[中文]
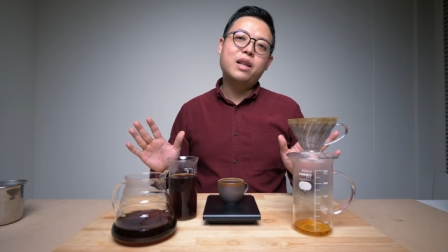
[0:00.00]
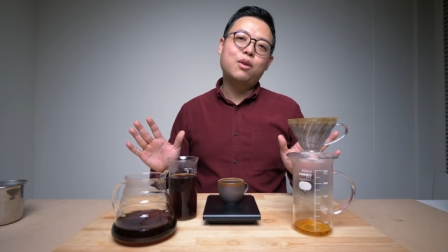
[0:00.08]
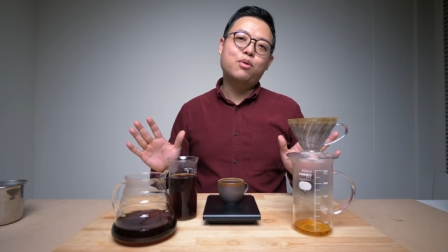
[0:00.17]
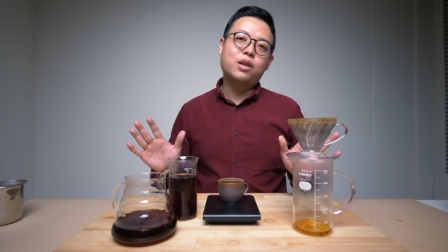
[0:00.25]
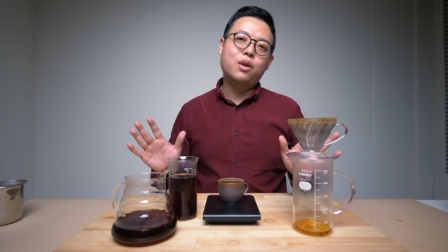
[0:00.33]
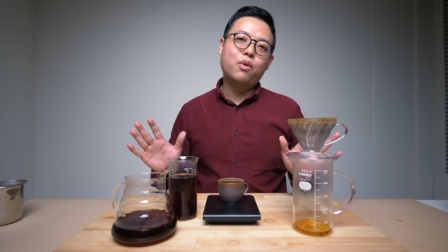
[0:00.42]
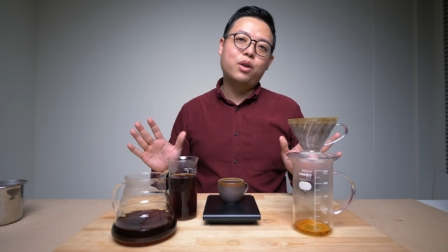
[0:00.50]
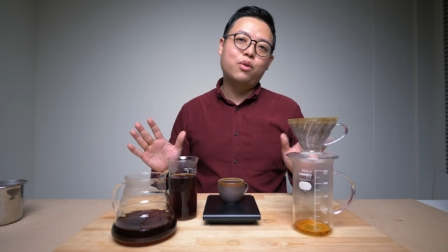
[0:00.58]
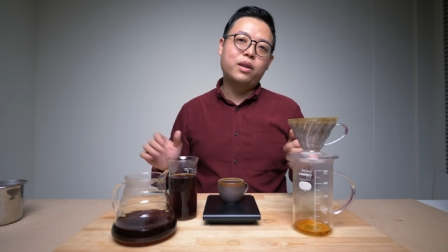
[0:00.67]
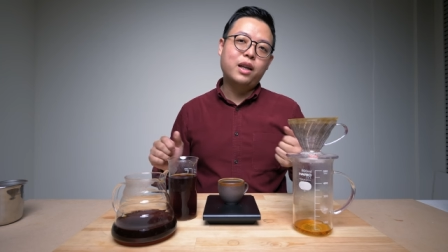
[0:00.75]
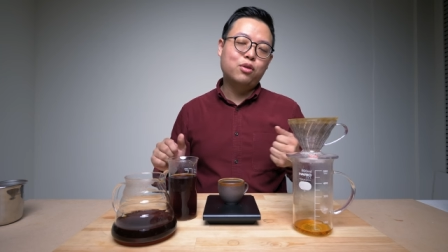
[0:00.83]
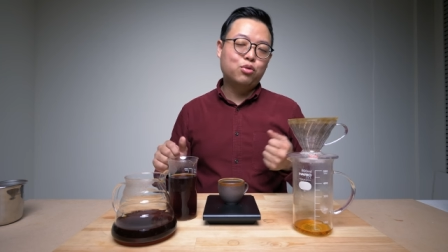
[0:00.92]
那如果各位
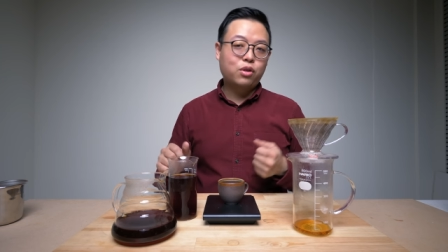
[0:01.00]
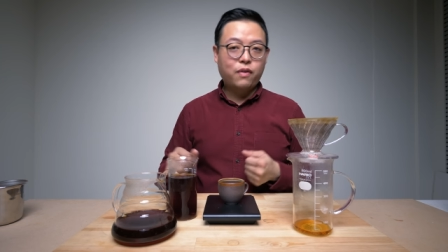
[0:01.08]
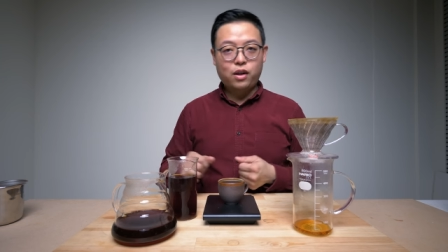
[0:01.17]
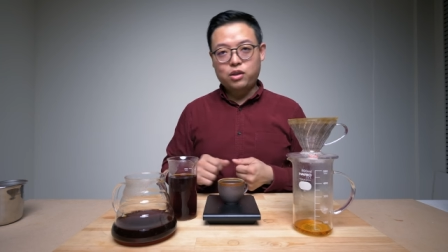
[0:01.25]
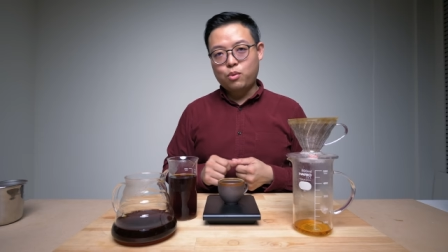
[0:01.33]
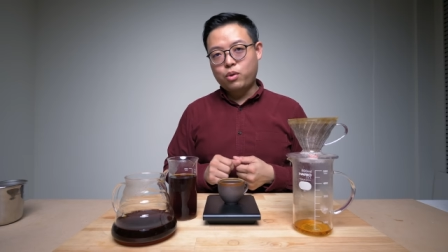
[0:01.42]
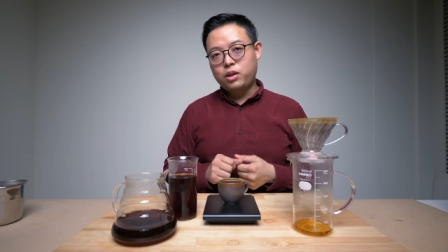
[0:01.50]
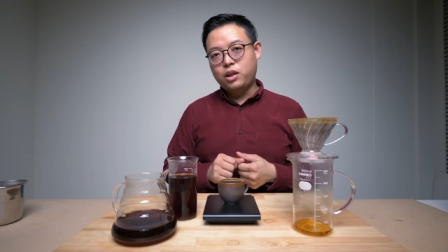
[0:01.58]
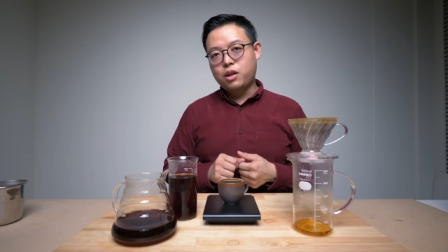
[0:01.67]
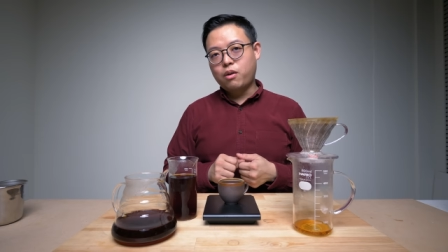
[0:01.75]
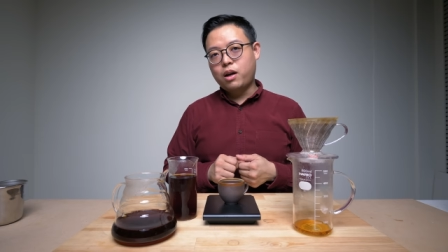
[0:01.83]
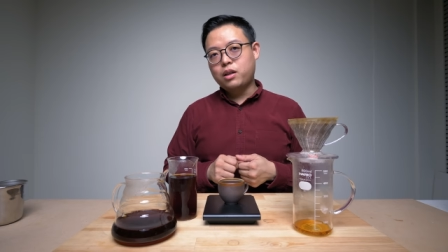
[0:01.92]
对单眼注水法有什么问题
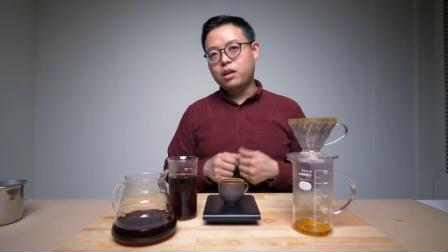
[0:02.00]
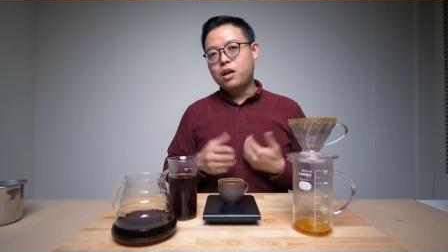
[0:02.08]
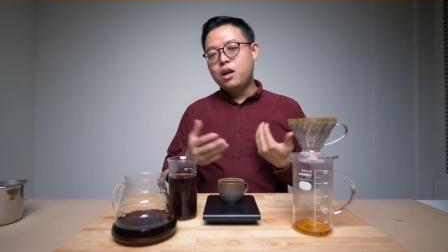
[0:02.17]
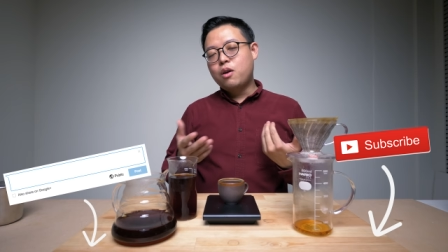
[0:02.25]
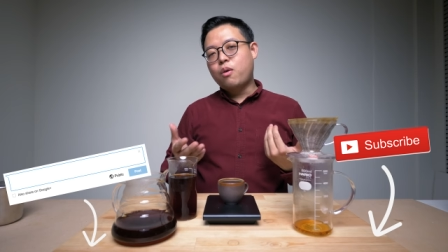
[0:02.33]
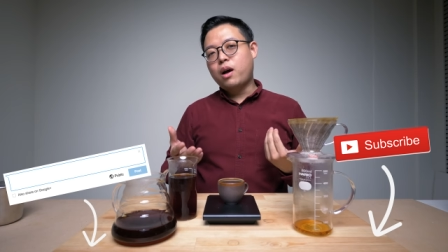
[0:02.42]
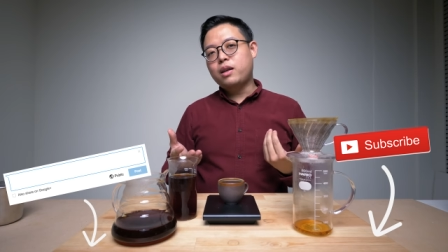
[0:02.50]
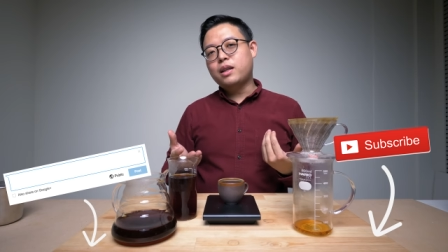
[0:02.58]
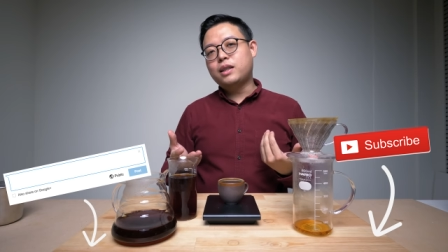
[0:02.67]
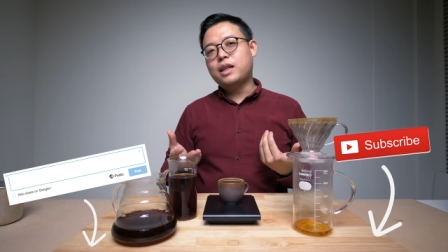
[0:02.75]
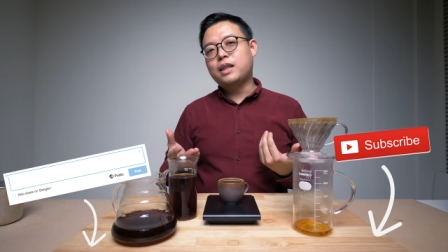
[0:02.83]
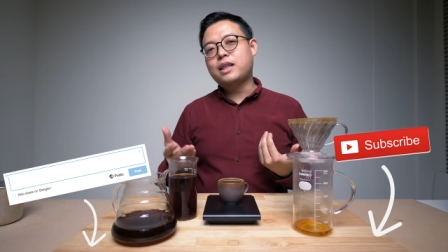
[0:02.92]
的话呢，欢迎
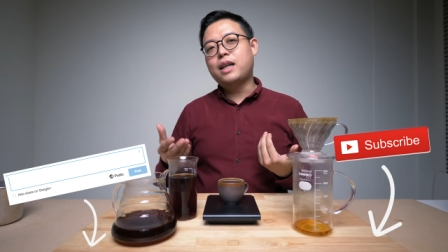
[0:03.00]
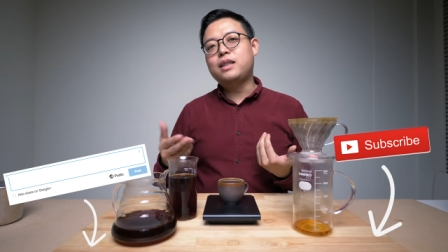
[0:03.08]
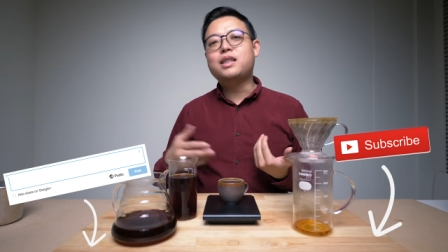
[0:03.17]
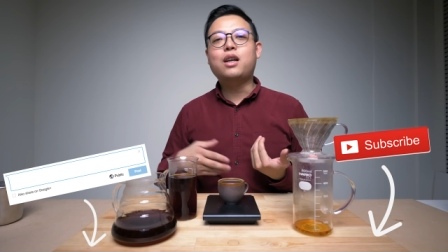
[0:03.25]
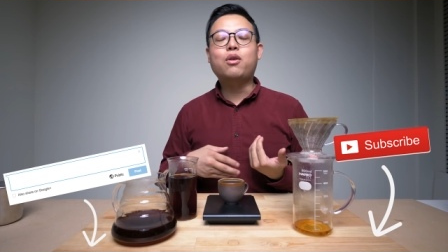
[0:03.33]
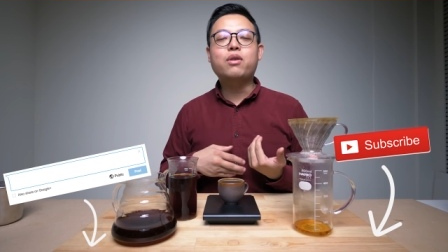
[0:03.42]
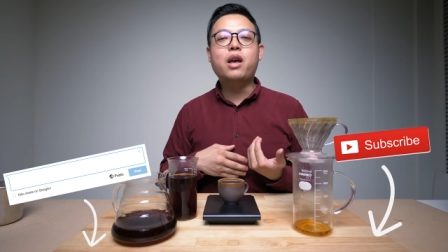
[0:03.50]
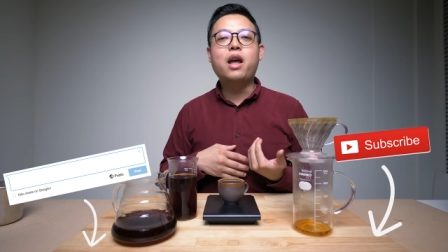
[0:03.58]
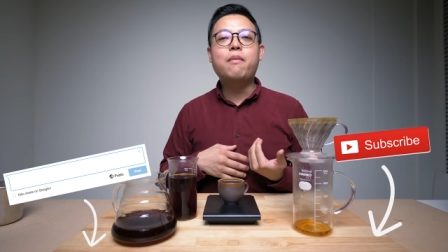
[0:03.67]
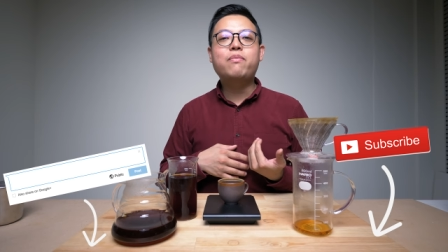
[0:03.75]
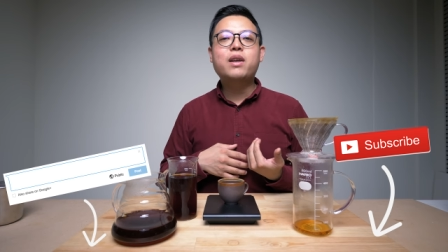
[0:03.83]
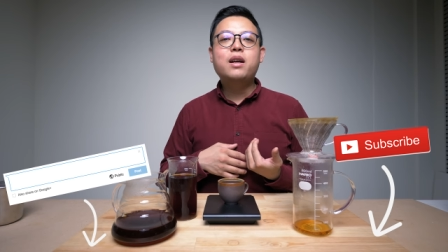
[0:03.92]
大家在底下留
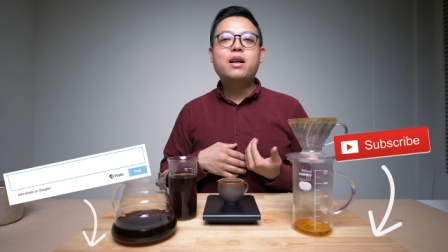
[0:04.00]
言。